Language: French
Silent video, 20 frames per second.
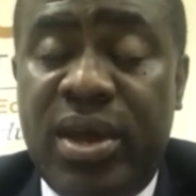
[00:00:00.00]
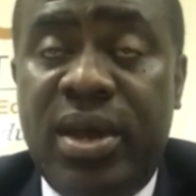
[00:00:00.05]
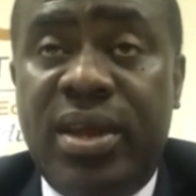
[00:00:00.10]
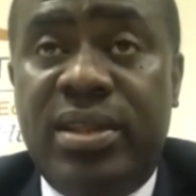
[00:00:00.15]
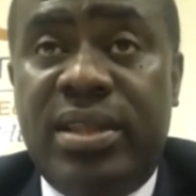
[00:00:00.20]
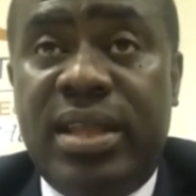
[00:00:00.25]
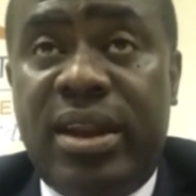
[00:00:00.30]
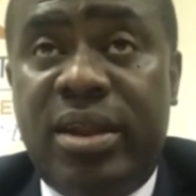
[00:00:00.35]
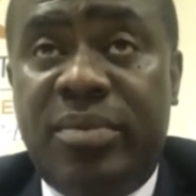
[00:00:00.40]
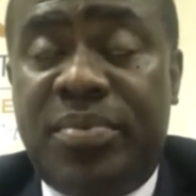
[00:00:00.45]

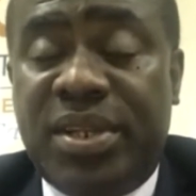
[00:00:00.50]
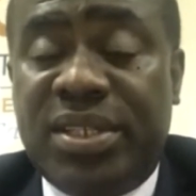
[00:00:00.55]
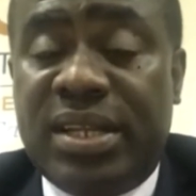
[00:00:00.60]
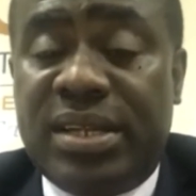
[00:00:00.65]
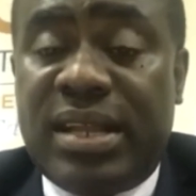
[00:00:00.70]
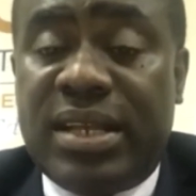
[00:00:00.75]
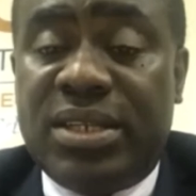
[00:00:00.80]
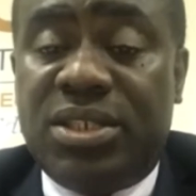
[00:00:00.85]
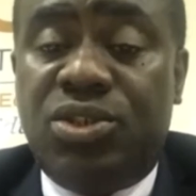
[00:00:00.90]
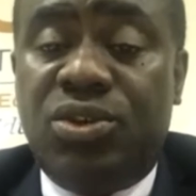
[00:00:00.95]
des
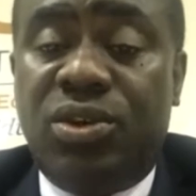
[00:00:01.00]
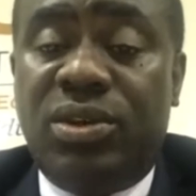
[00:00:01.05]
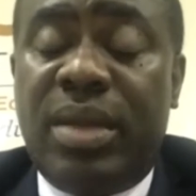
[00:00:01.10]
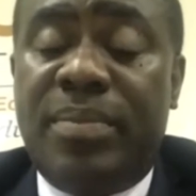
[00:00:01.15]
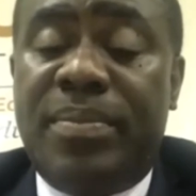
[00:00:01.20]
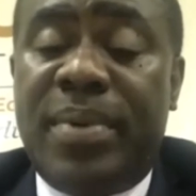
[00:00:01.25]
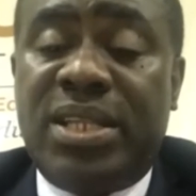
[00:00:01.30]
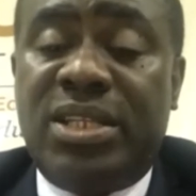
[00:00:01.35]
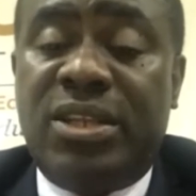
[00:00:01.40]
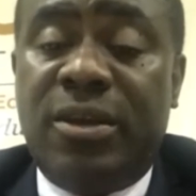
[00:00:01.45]
représentations des
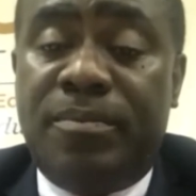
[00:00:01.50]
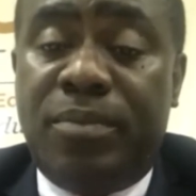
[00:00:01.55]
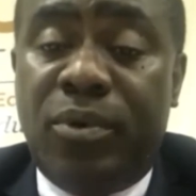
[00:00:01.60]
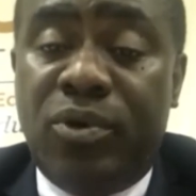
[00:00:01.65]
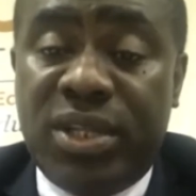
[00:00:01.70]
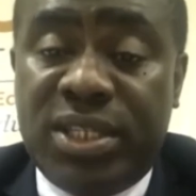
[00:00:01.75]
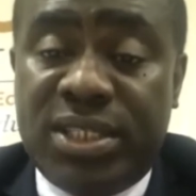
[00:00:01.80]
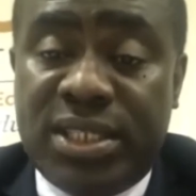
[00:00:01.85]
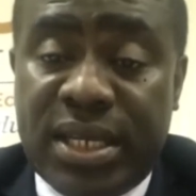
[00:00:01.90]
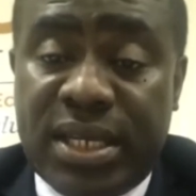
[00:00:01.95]
partis
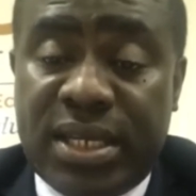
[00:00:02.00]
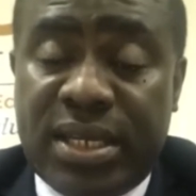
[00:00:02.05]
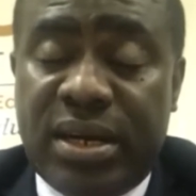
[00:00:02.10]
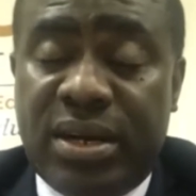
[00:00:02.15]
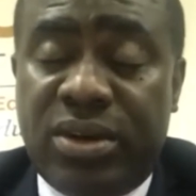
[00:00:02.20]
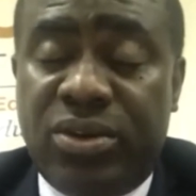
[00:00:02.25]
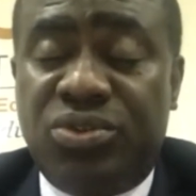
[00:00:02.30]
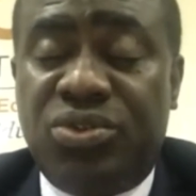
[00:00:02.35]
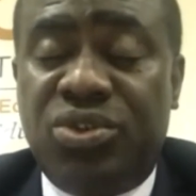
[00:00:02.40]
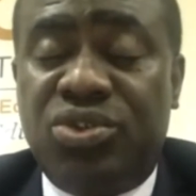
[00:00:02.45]
politiques,
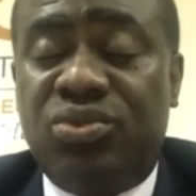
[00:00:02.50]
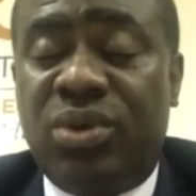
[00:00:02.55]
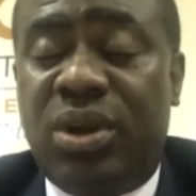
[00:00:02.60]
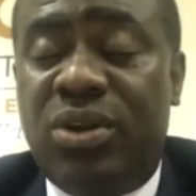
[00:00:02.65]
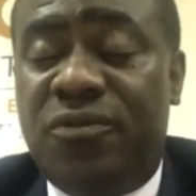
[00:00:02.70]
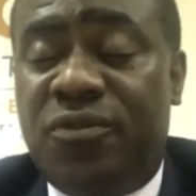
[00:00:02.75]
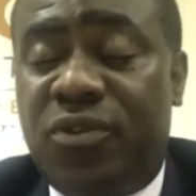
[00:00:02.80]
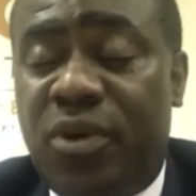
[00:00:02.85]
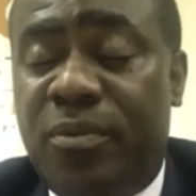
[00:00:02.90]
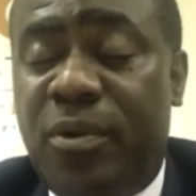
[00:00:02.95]
que ce soit le
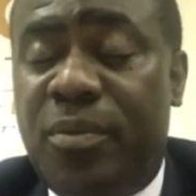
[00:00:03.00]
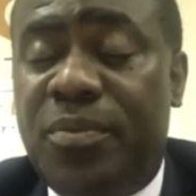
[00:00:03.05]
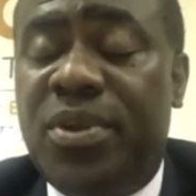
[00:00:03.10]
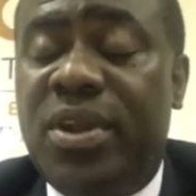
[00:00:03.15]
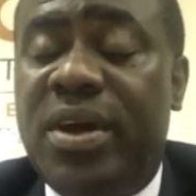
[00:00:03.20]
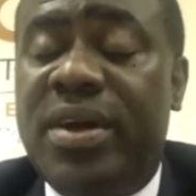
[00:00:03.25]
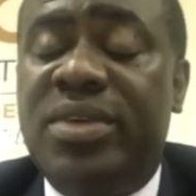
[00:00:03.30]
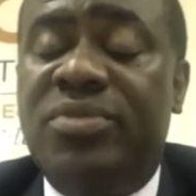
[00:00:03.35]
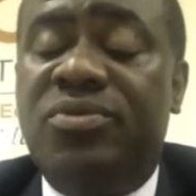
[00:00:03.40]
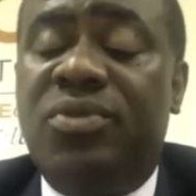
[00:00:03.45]
Front
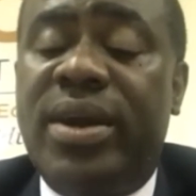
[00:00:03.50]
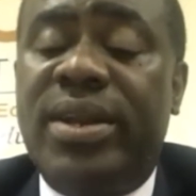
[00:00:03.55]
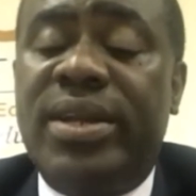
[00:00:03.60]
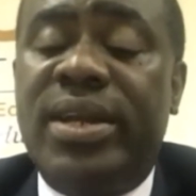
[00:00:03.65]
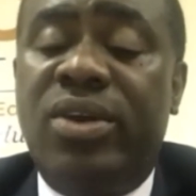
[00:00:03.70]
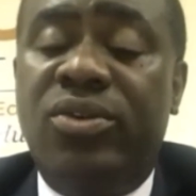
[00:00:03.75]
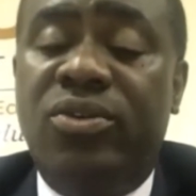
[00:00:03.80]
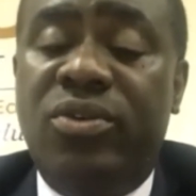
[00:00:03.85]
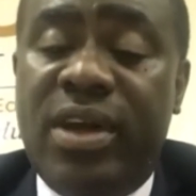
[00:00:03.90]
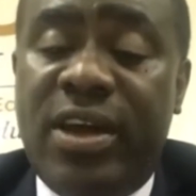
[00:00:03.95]
populaire
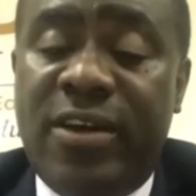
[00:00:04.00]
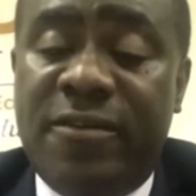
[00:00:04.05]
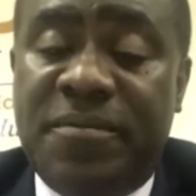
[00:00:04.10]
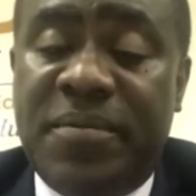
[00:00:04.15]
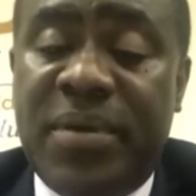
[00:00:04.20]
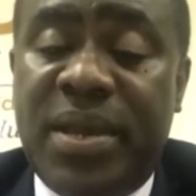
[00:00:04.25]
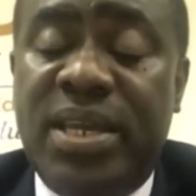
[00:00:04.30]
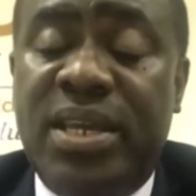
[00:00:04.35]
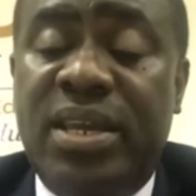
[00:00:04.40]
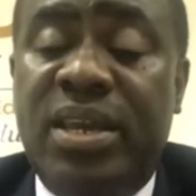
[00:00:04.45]
ivoirien, le
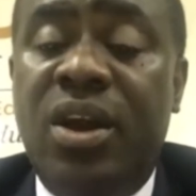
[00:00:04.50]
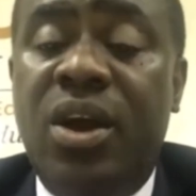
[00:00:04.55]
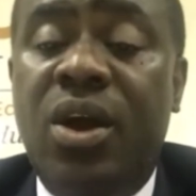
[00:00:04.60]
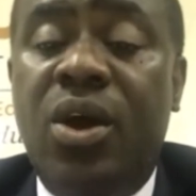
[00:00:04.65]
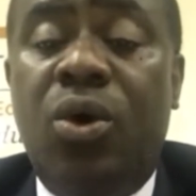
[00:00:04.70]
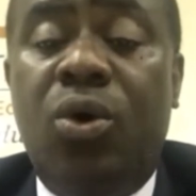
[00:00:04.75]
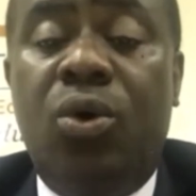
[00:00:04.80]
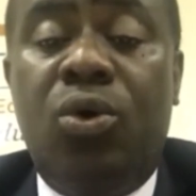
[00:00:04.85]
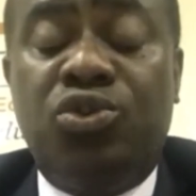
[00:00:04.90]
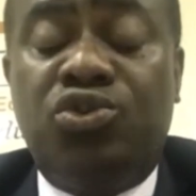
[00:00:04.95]
FPI,
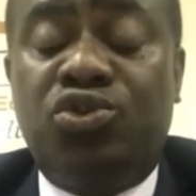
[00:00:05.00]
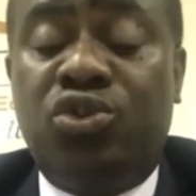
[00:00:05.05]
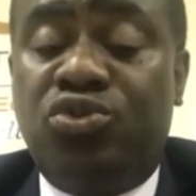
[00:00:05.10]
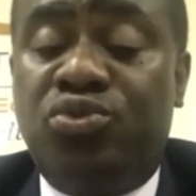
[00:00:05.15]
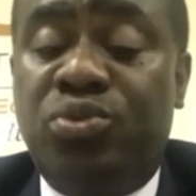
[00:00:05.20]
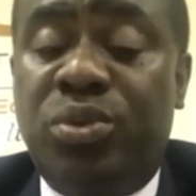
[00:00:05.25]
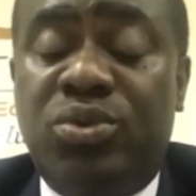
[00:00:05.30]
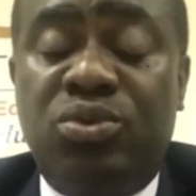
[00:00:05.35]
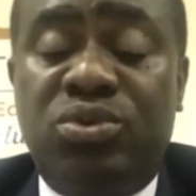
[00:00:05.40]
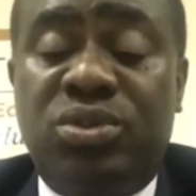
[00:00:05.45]

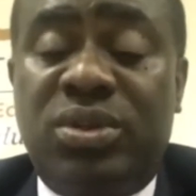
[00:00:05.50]
aujourd'hui tous